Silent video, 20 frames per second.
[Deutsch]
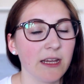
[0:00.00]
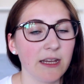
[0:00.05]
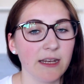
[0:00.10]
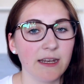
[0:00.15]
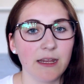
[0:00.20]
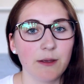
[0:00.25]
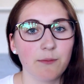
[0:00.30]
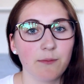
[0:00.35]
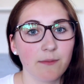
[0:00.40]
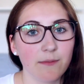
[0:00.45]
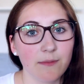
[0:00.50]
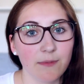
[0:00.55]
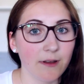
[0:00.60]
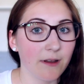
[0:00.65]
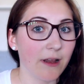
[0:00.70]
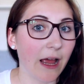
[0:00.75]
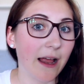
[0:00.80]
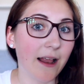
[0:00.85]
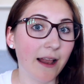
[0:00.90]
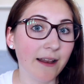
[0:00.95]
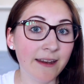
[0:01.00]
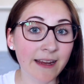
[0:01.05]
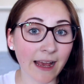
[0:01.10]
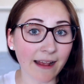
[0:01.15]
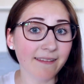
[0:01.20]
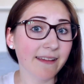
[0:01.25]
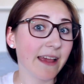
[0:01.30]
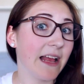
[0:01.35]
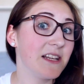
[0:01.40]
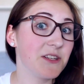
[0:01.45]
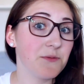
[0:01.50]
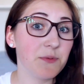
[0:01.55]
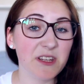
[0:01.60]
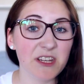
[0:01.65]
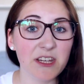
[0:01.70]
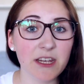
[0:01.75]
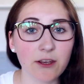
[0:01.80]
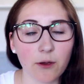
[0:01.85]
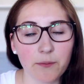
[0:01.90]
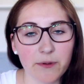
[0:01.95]
in dem die ganze
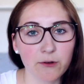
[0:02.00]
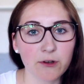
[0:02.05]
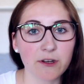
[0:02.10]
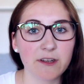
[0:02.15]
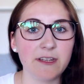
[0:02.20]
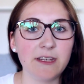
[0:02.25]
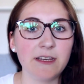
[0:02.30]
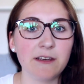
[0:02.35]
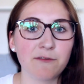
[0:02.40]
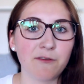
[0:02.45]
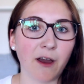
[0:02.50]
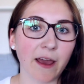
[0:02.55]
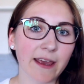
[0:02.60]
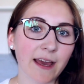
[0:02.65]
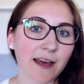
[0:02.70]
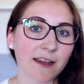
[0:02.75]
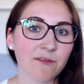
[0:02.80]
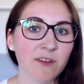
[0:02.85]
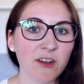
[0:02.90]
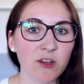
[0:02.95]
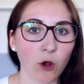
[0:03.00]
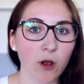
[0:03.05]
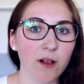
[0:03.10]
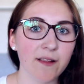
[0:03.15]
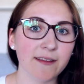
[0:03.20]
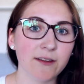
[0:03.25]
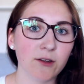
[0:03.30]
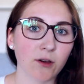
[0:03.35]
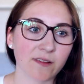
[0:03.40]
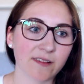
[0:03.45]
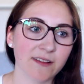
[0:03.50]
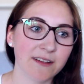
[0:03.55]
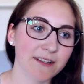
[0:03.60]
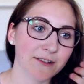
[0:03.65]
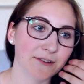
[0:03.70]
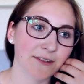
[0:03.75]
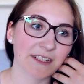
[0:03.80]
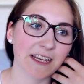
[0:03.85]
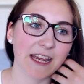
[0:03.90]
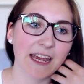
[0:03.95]
LGBT-Community feiert, wie toll sie doch sind
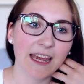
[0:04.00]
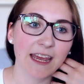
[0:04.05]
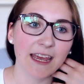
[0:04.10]
und